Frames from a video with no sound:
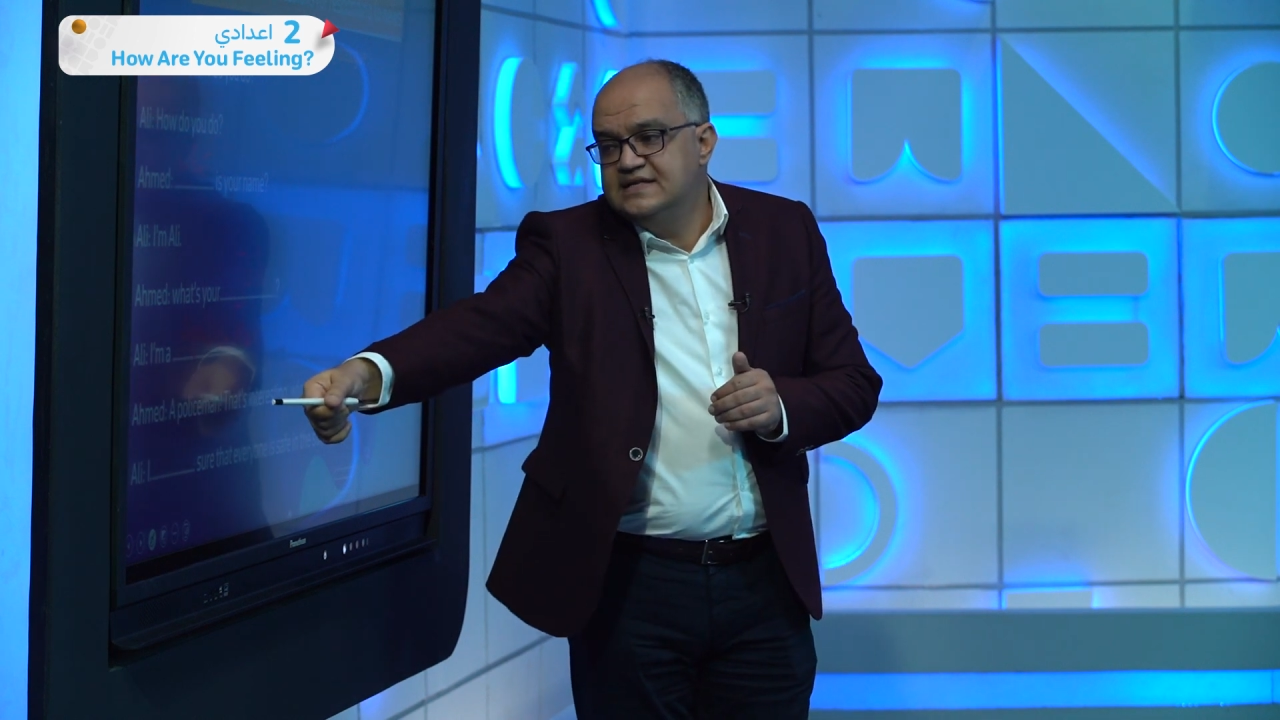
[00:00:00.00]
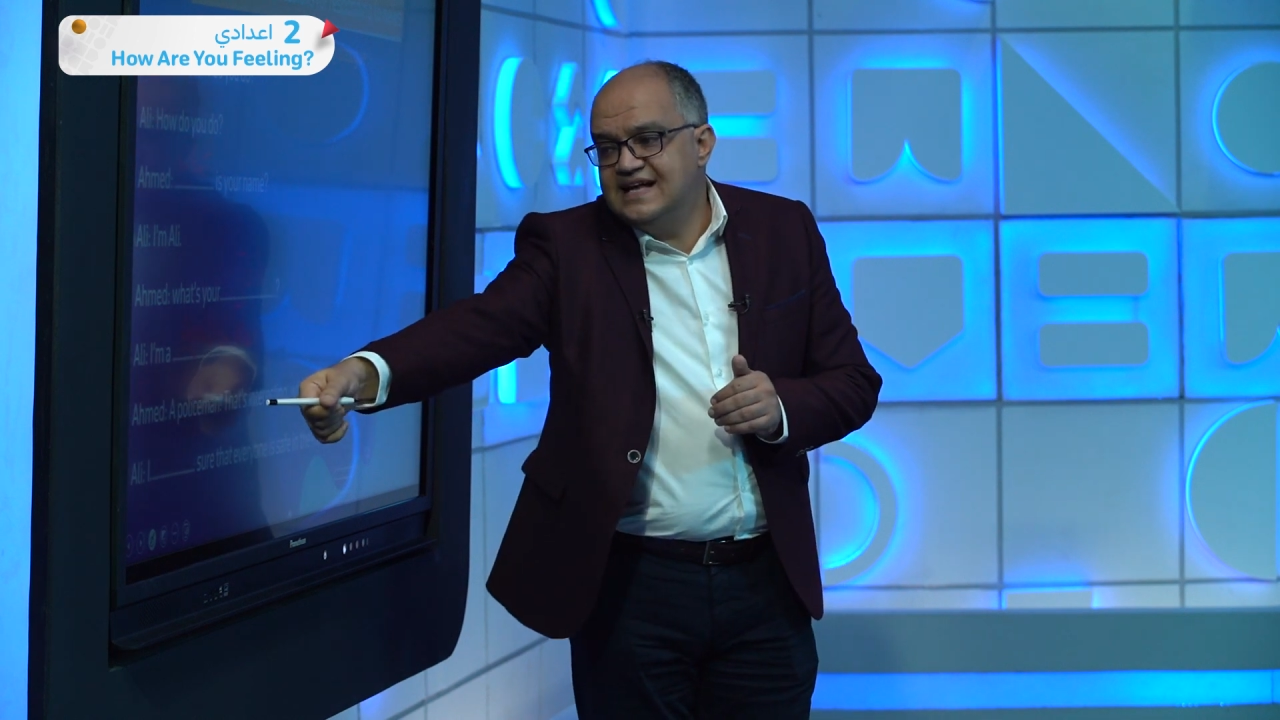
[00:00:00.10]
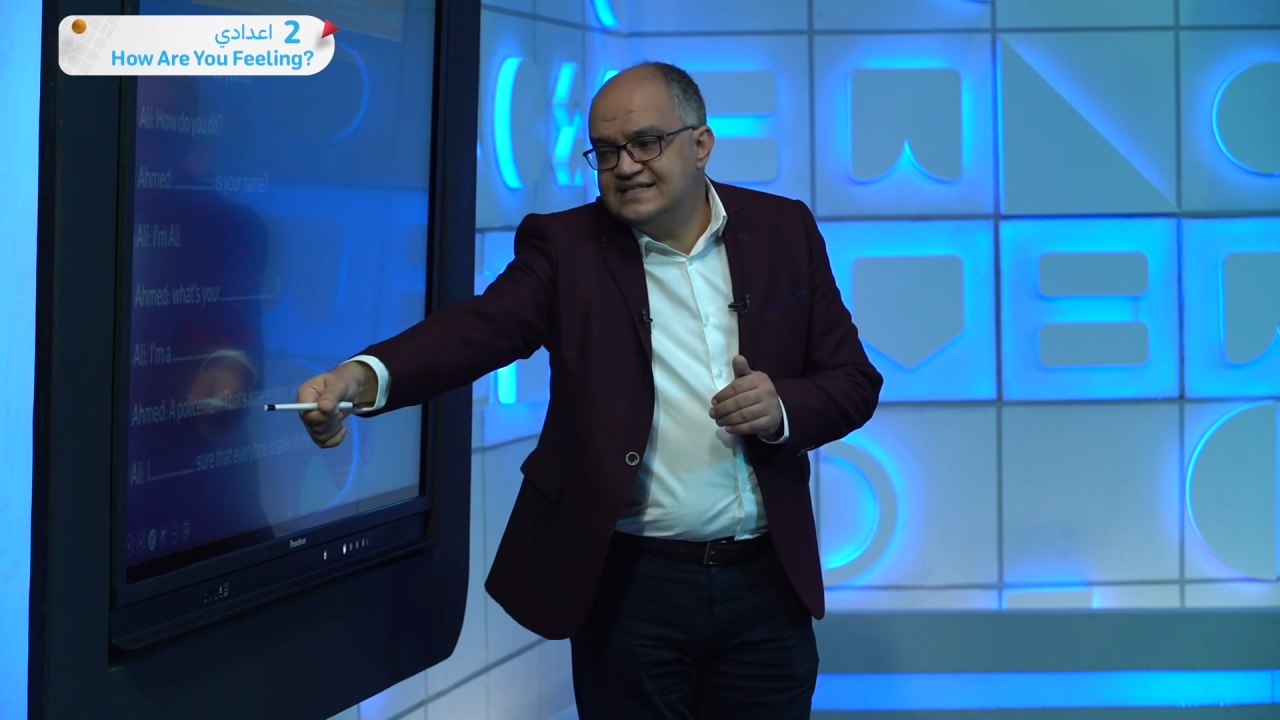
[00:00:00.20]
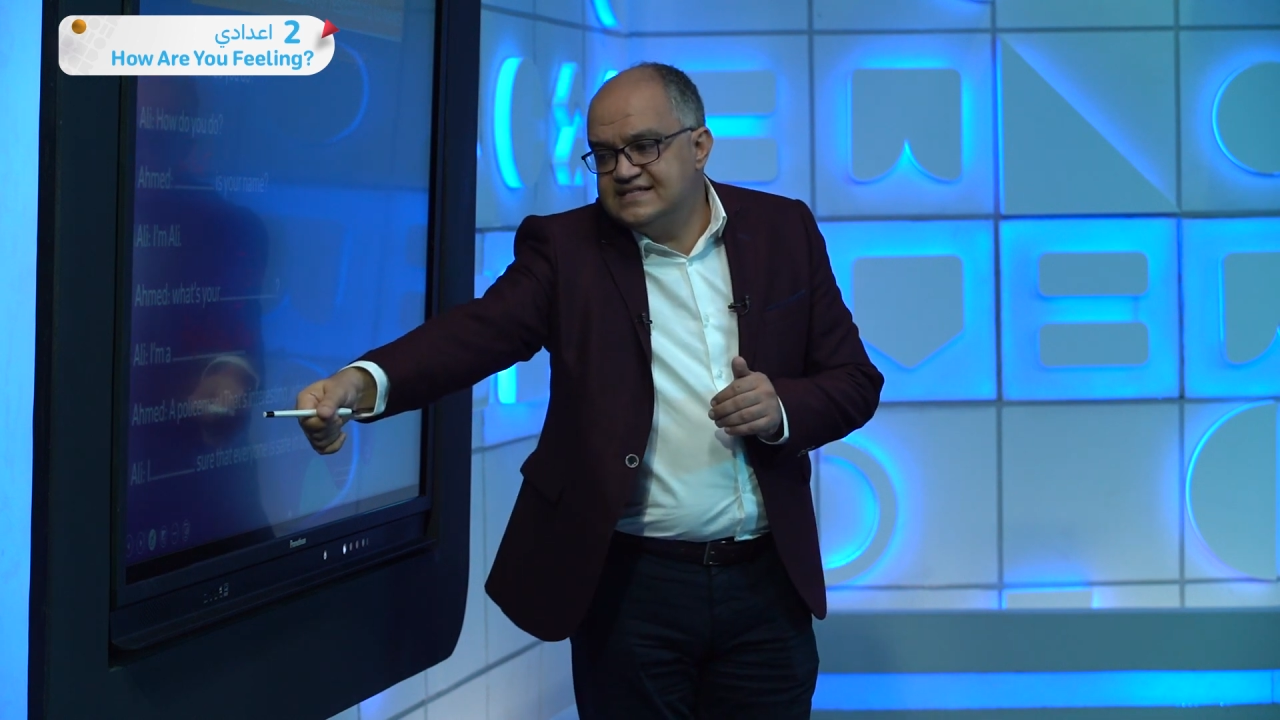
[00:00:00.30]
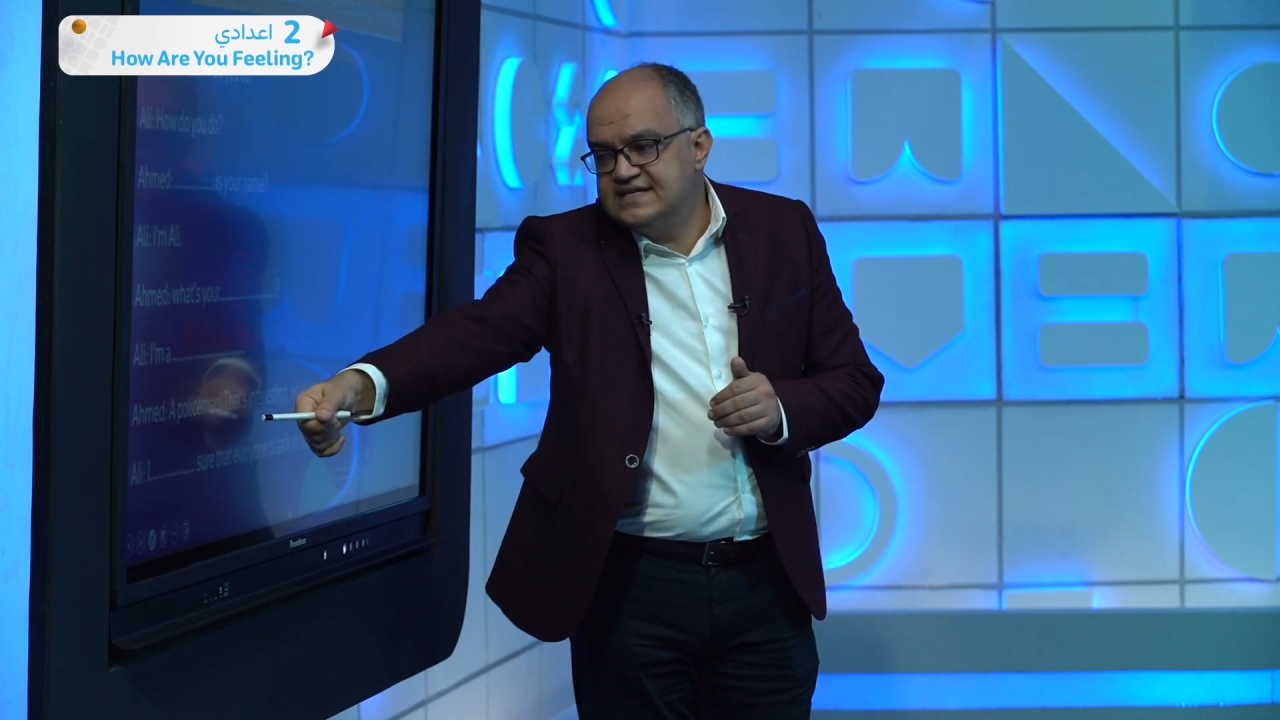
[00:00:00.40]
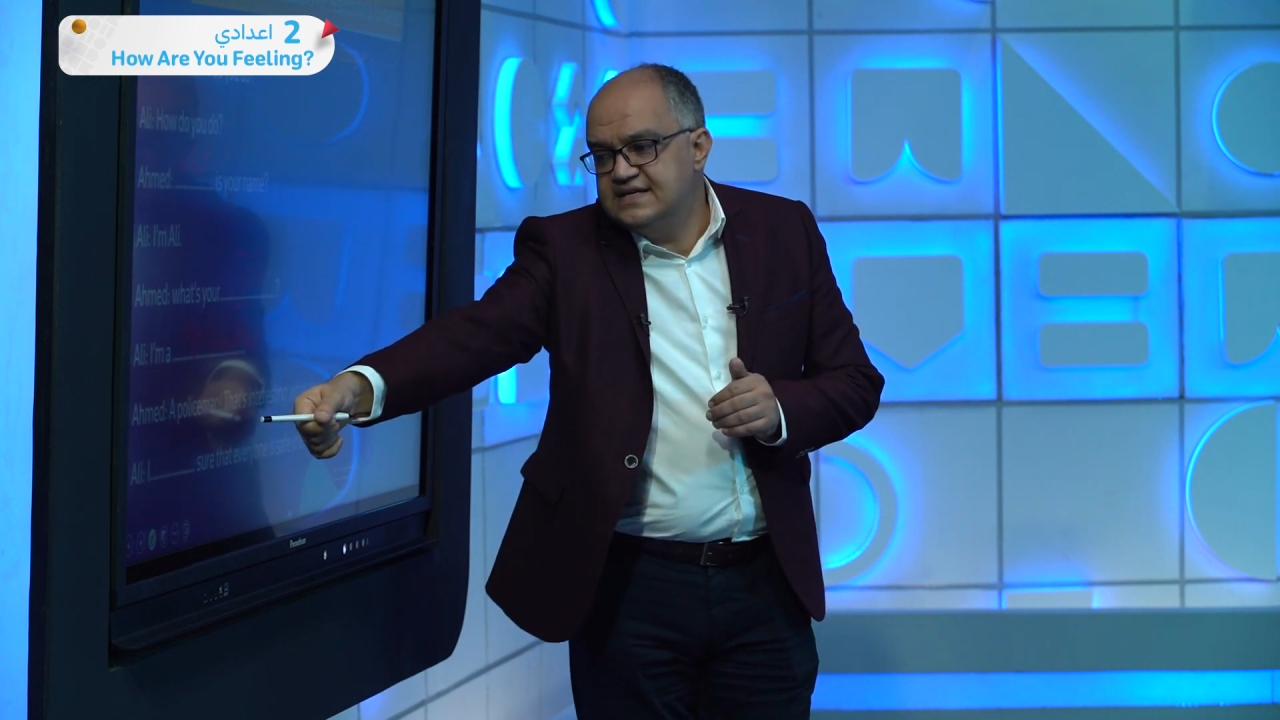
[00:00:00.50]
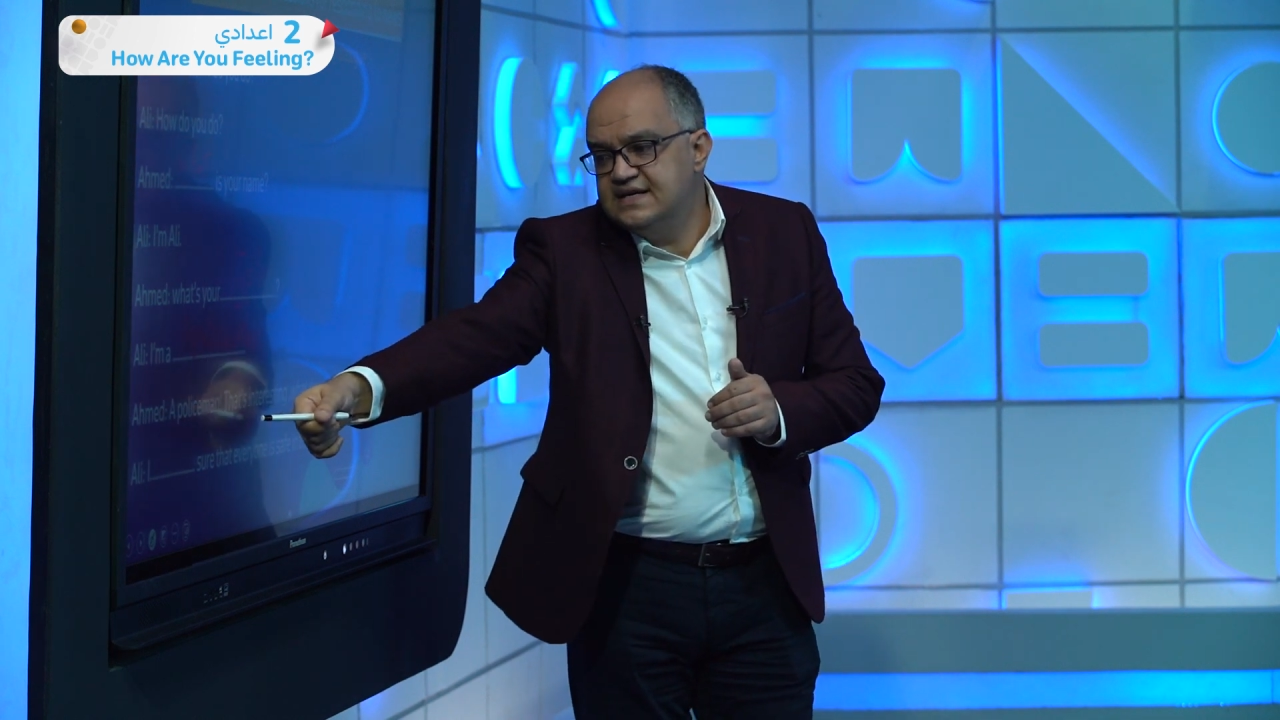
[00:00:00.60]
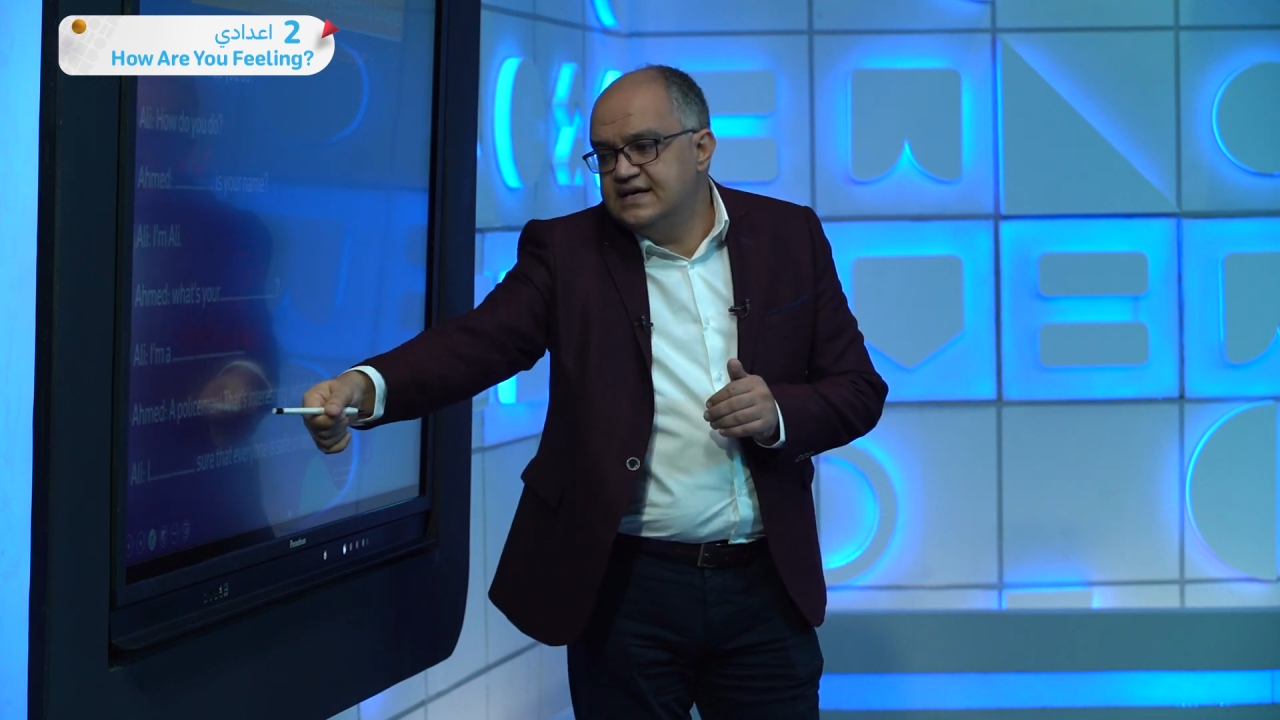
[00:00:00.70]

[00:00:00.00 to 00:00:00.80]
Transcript: ذاتس